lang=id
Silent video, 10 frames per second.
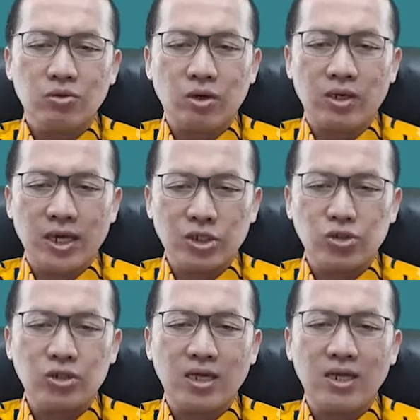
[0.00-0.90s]
Tuhan
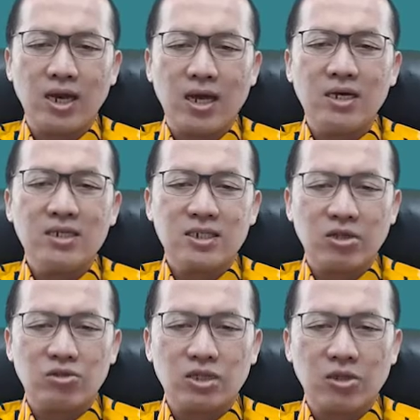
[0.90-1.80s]
Yesus adalah
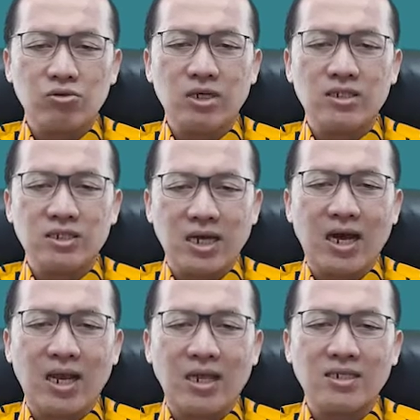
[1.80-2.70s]
satu-satunya
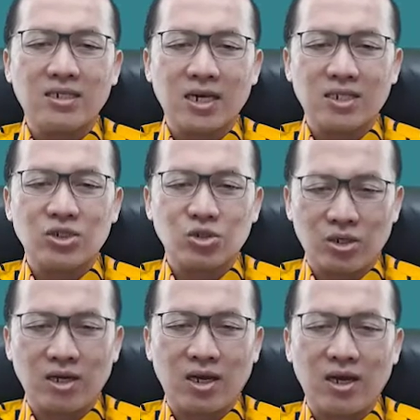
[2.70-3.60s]
jalan ke
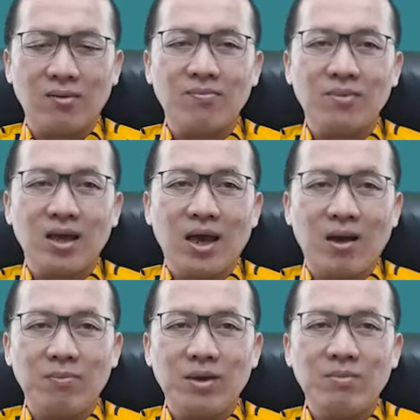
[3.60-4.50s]
surga.
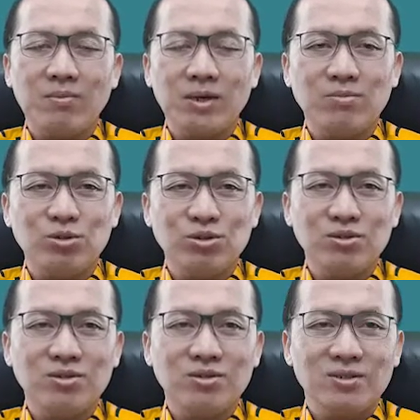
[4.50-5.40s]
Amin Bapak Ibu.
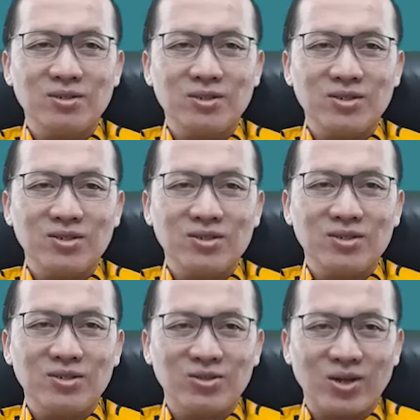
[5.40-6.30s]

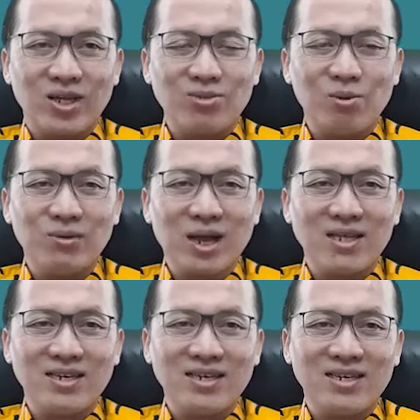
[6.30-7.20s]
Tuhan Yesus
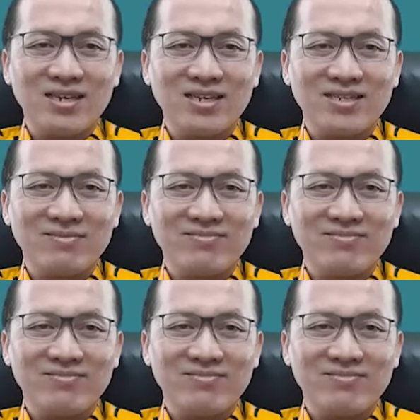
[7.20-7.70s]
memberkati.